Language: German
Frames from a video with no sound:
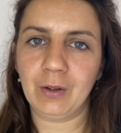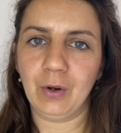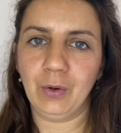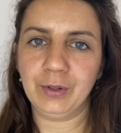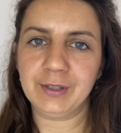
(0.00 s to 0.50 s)

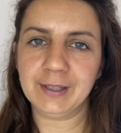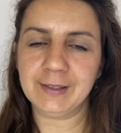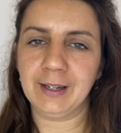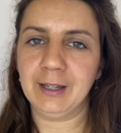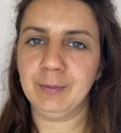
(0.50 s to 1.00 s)
Und
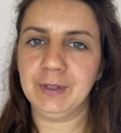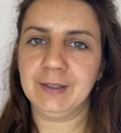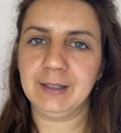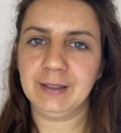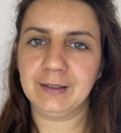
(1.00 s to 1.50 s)
deshalb ist
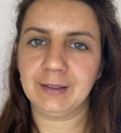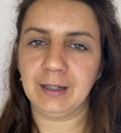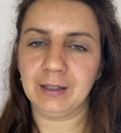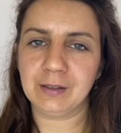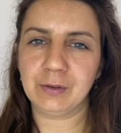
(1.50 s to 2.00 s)
die
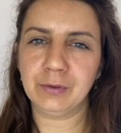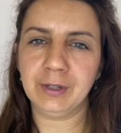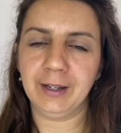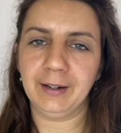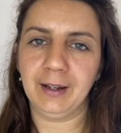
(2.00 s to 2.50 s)
Installation
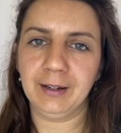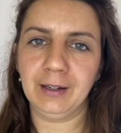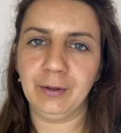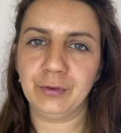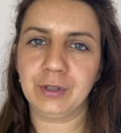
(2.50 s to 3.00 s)
einer
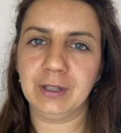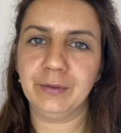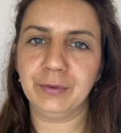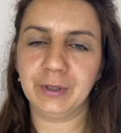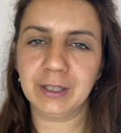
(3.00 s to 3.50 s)
Anlaufstelle
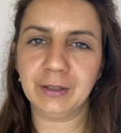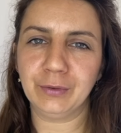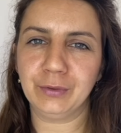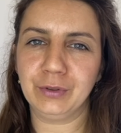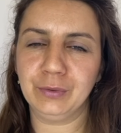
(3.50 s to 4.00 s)
für Kinder
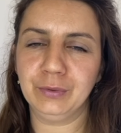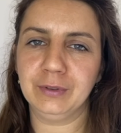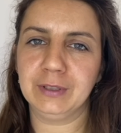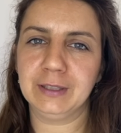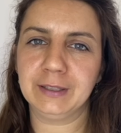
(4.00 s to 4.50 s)
und
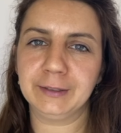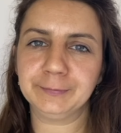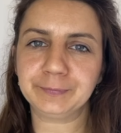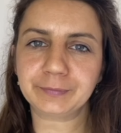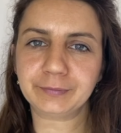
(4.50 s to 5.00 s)
Jugendliche
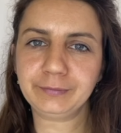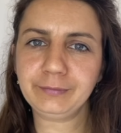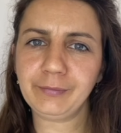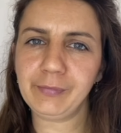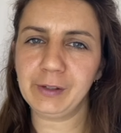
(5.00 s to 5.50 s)

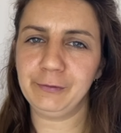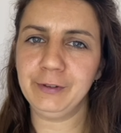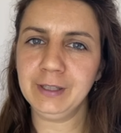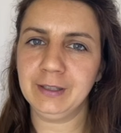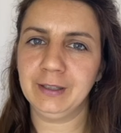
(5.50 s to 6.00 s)

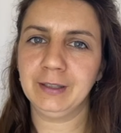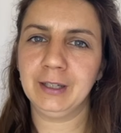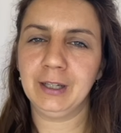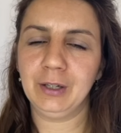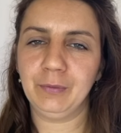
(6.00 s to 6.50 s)
wichtig,
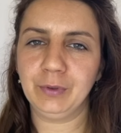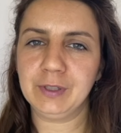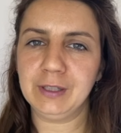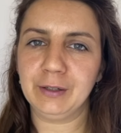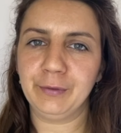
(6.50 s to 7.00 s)
wo sie
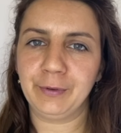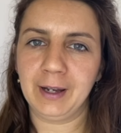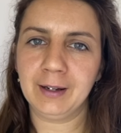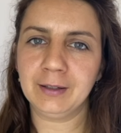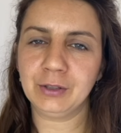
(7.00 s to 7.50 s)
ihre
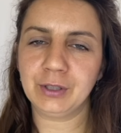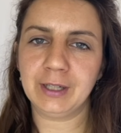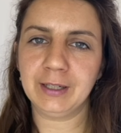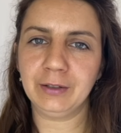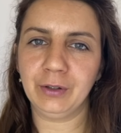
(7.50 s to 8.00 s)
Fragen
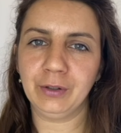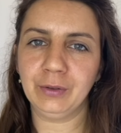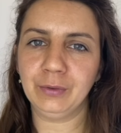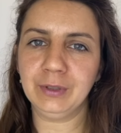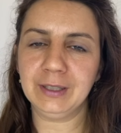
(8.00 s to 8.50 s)
stellen können
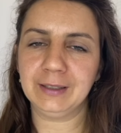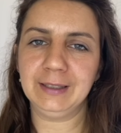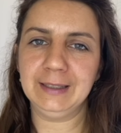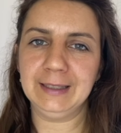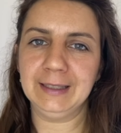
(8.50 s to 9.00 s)
und ihre
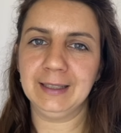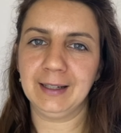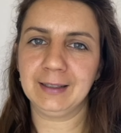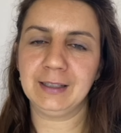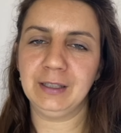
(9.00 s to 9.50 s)
Ideen
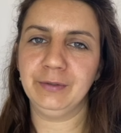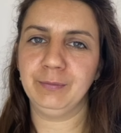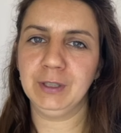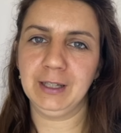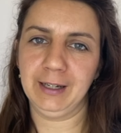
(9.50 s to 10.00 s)
aktiv
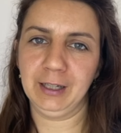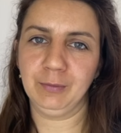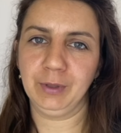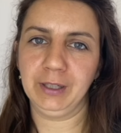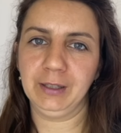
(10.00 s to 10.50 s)
mit
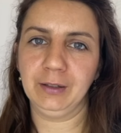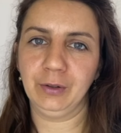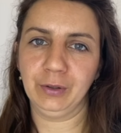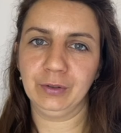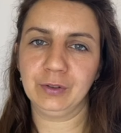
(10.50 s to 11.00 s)
einbringen
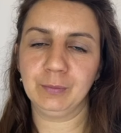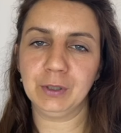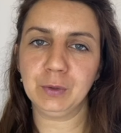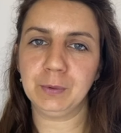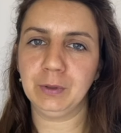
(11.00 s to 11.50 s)
können, zum
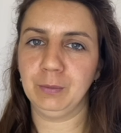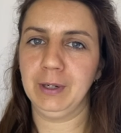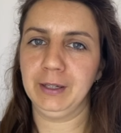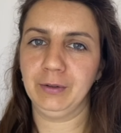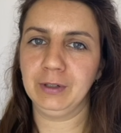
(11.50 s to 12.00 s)
Beispiel über
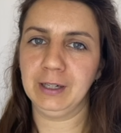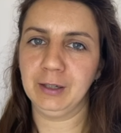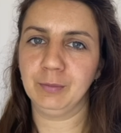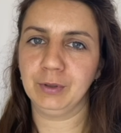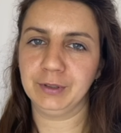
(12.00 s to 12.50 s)
ein
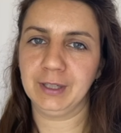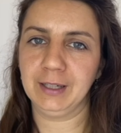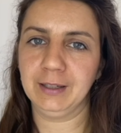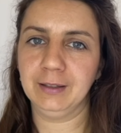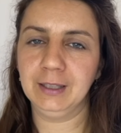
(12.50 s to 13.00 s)

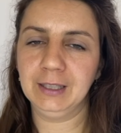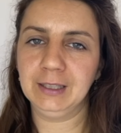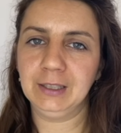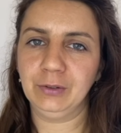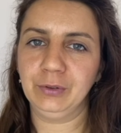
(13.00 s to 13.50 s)
Online-Portal.
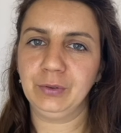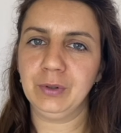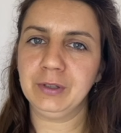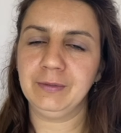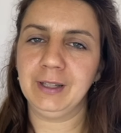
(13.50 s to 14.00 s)
Und
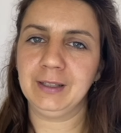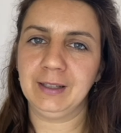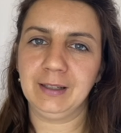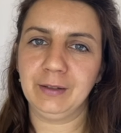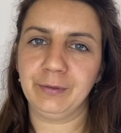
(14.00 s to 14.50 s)
dort werden
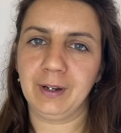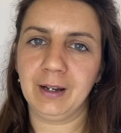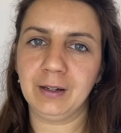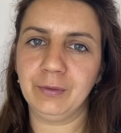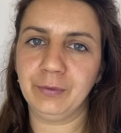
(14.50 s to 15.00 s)
dann die
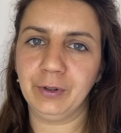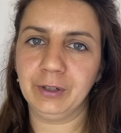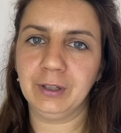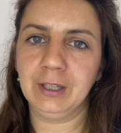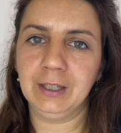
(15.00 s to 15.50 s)
Fragen
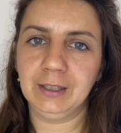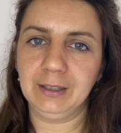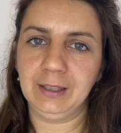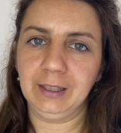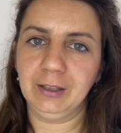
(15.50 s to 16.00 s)
von
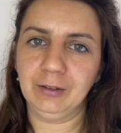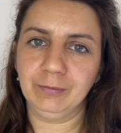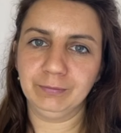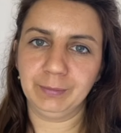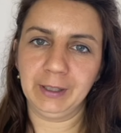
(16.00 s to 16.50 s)
den
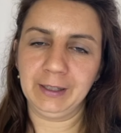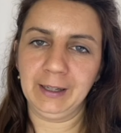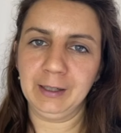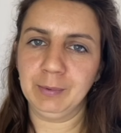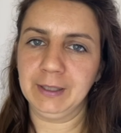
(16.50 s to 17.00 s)

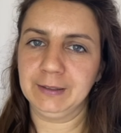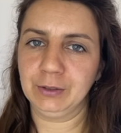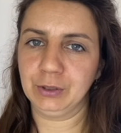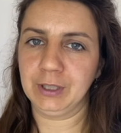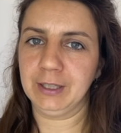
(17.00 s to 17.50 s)

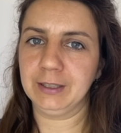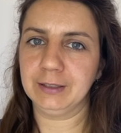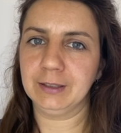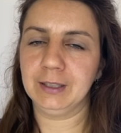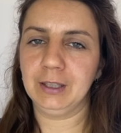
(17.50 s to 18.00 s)

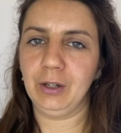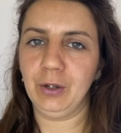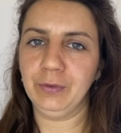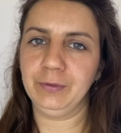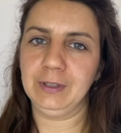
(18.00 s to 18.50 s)
Parteipressestellen
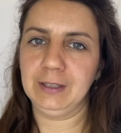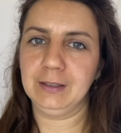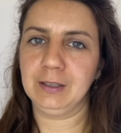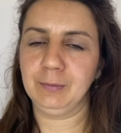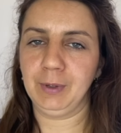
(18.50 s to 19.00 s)

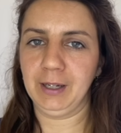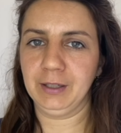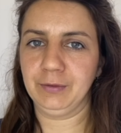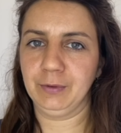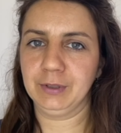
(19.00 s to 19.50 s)
öffentlich
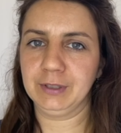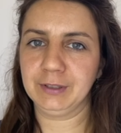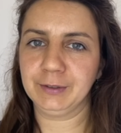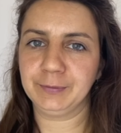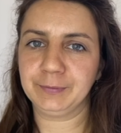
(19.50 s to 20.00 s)

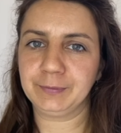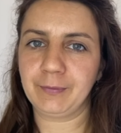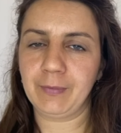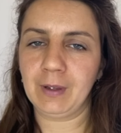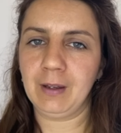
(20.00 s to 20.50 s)
beantwortet.
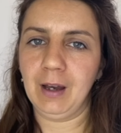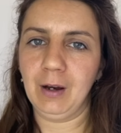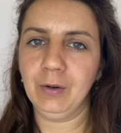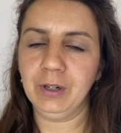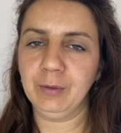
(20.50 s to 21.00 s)

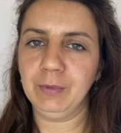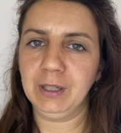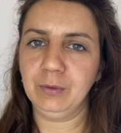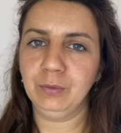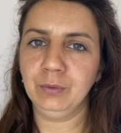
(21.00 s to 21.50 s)
Auch im
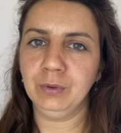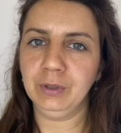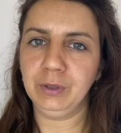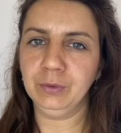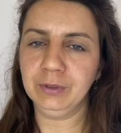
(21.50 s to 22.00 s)

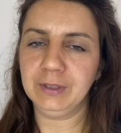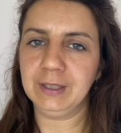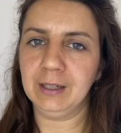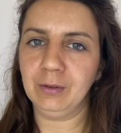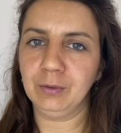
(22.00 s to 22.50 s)

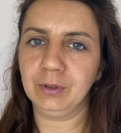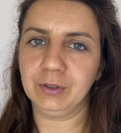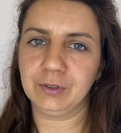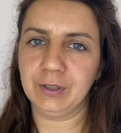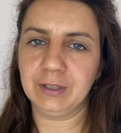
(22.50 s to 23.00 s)
EU-Jugenddialog
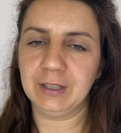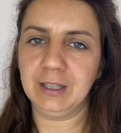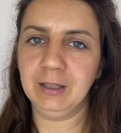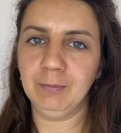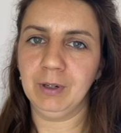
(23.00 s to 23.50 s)
sollten
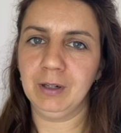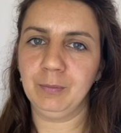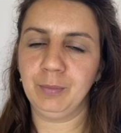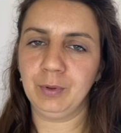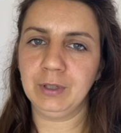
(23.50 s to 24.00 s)

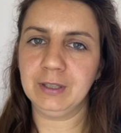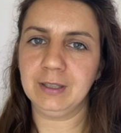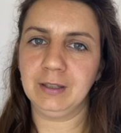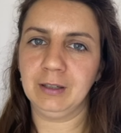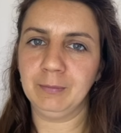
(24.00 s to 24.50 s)
immer
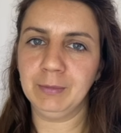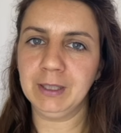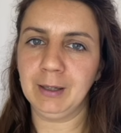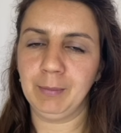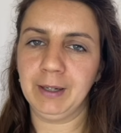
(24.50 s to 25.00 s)
Politiker mit
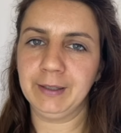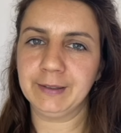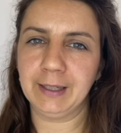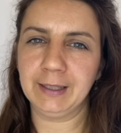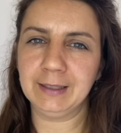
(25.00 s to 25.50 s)
dabei
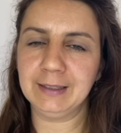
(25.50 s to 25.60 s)
sein,